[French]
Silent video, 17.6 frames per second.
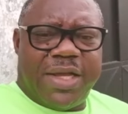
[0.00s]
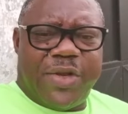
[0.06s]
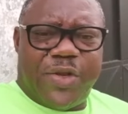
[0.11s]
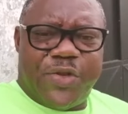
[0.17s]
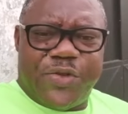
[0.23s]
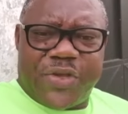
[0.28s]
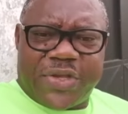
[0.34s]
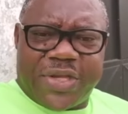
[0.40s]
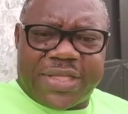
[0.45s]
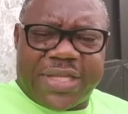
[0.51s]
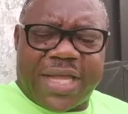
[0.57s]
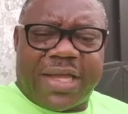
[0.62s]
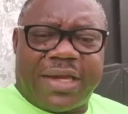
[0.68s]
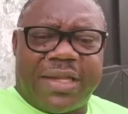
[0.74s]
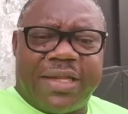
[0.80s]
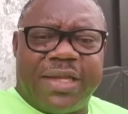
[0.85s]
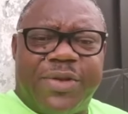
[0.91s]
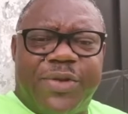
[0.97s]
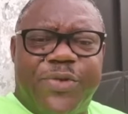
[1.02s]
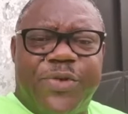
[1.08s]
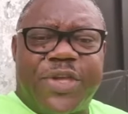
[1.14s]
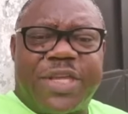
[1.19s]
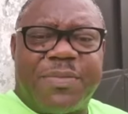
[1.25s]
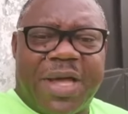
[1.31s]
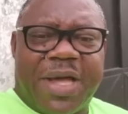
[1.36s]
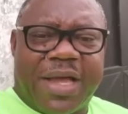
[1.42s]
le Dieu qui t'a créé, le
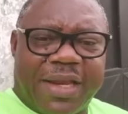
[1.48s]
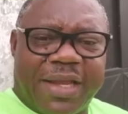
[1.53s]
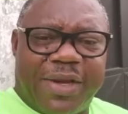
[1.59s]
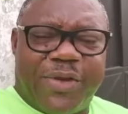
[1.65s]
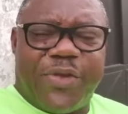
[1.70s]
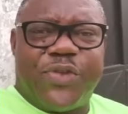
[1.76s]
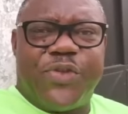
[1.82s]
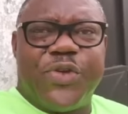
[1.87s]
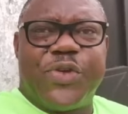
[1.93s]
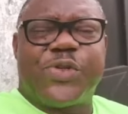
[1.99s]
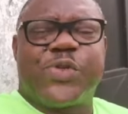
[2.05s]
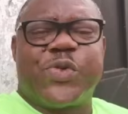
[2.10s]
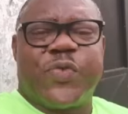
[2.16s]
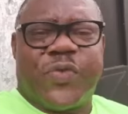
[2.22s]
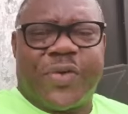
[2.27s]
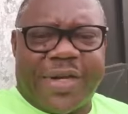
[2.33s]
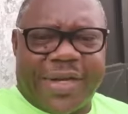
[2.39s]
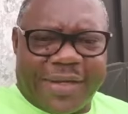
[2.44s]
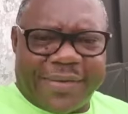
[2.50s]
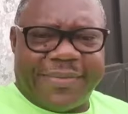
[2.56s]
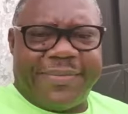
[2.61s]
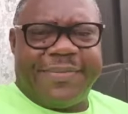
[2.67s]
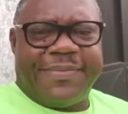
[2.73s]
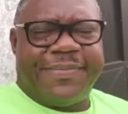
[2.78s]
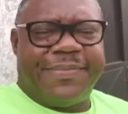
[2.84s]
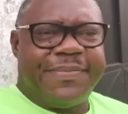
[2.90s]
Dieu qui m'a créé, le Dieu souverain,
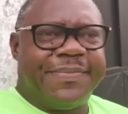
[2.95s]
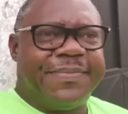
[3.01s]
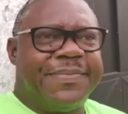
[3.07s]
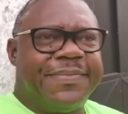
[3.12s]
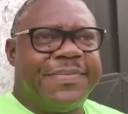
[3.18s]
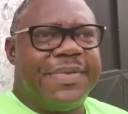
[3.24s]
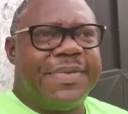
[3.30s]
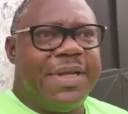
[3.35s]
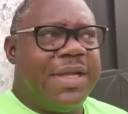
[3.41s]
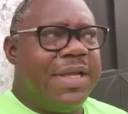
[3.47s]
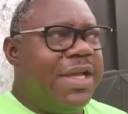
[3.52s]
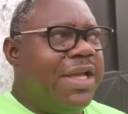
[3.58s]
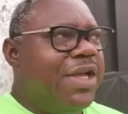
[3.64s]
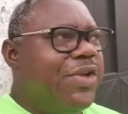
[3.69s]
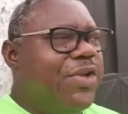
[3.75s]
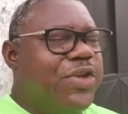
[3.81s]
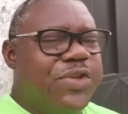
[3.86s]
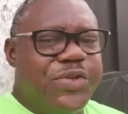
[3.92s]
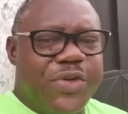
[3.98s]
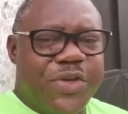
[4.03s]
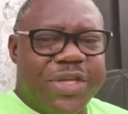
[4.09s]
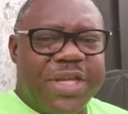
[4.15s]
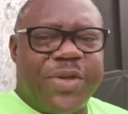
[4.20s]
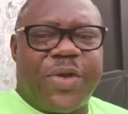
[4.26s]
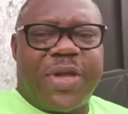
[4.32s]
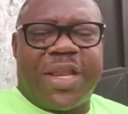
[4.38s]
le
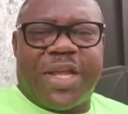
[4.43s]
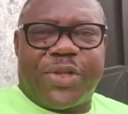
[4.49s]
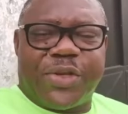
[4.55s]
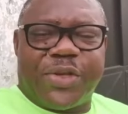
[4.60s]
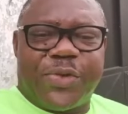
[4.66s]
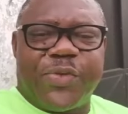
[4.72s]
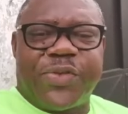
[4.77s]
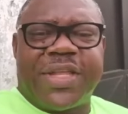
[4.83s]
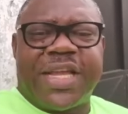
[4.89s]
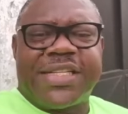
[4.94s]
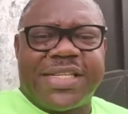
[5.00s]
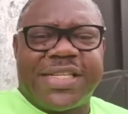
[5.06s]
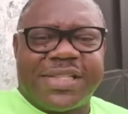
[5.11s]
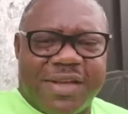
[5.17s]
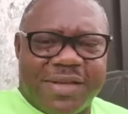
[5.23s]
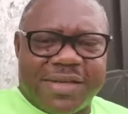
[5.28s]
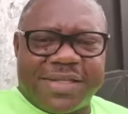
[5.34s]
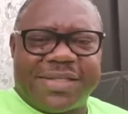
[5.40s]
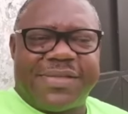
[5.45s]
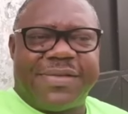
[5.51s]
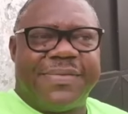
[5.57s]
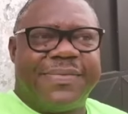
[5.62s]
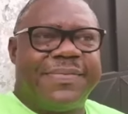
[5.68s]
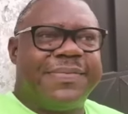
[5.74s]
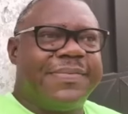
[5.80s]
Dieu qui est le créateur de toute existence.